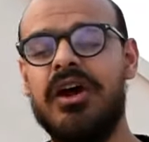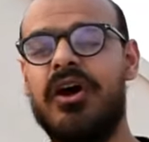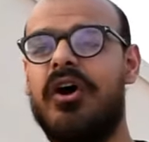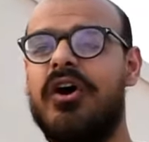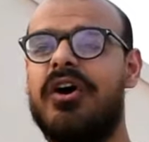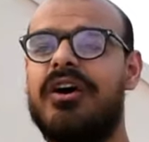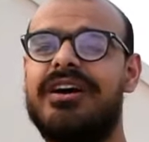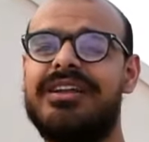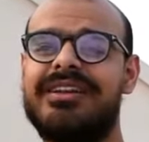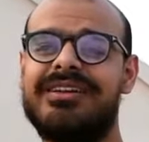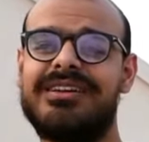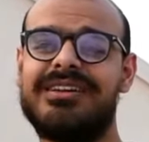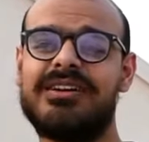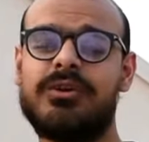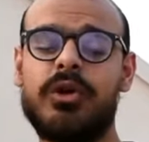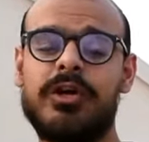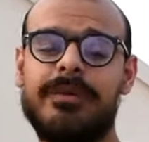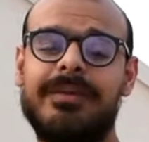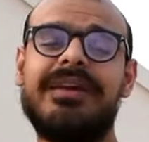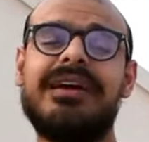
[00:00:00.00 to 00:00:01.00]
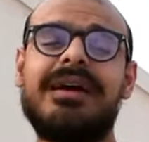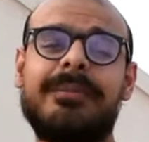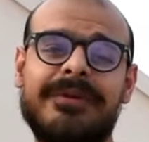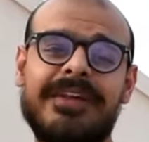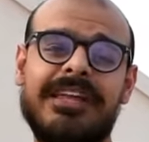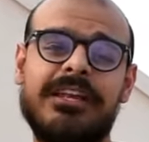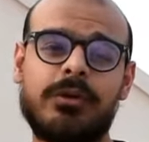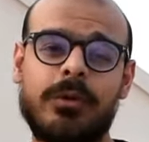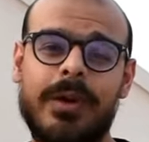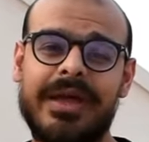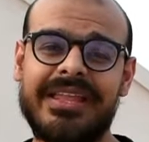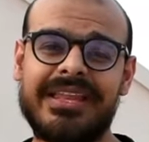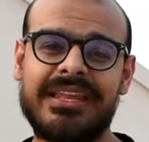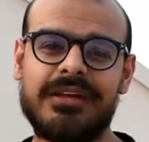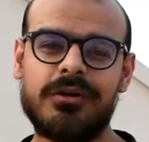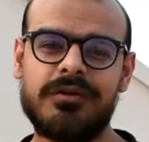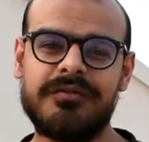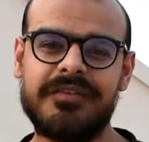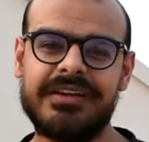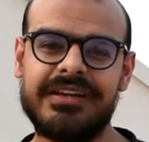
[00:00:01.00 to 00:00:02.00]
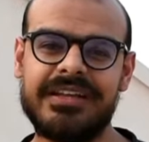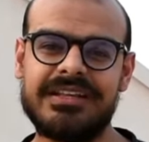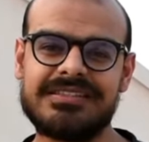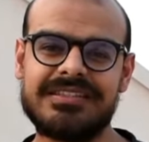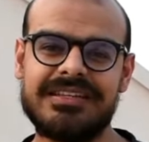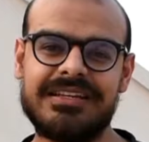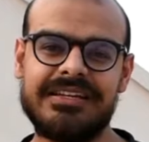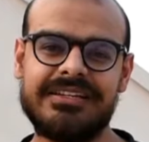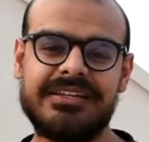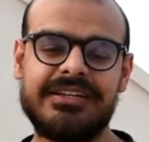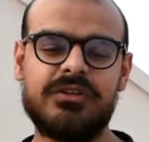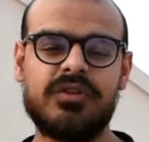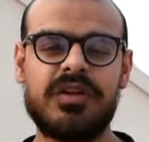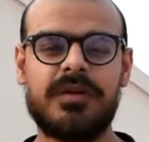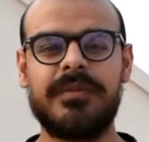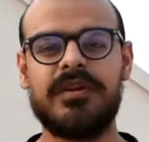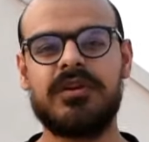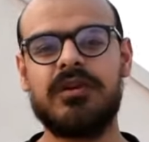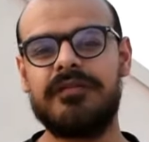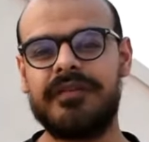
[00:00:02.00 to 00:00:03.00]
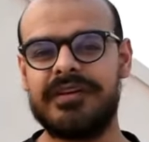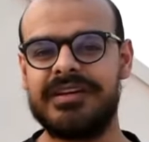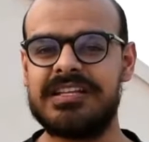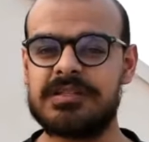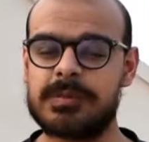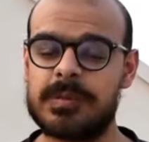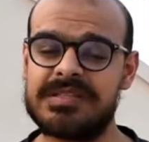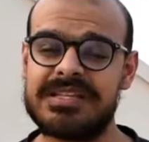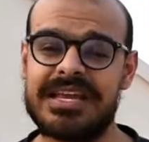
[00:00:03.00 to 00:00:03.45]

और कोई भी आपकी इंक्वायरी हो फिटनेस रिलेटेड तो आप मेरे को फिटनेस